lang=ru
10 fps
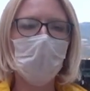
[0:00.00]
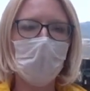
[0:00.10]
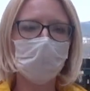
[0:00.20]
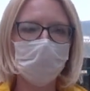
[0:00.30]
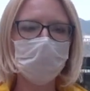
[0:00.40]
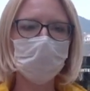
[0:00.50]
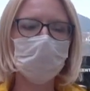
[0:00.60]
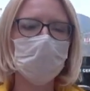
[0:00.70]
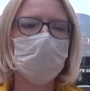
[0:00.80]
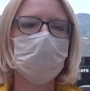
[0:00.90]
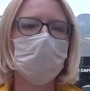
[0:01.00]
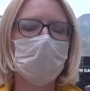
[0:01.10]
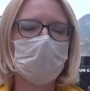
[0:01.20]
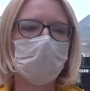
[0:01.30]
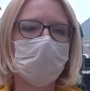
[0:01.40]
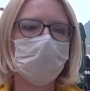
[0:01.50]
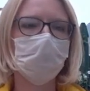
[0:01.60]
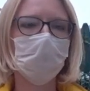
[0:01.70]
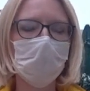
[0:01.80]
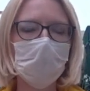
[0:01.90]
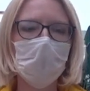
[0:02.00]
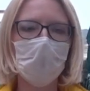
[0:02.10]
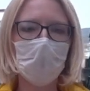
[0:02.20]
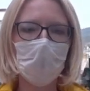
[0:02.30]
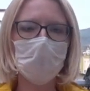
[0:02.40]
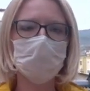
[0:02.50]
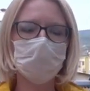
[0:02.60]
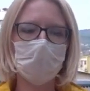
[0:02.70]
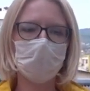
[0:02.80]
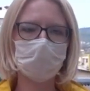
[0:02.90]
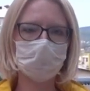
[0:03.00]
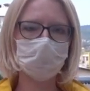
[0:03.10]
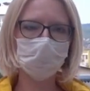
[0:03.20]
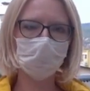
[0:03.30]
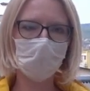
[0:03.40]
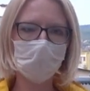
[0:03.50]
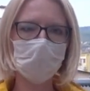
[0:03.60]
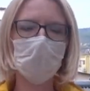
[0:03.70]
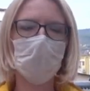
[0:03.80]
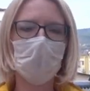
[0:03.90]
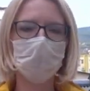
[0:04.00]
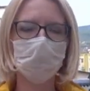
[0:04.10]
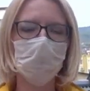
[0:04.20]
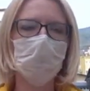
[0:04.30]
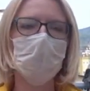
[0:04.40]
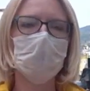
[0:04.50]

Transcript: А в этом видео я расскажу вам о тех суммах, о том,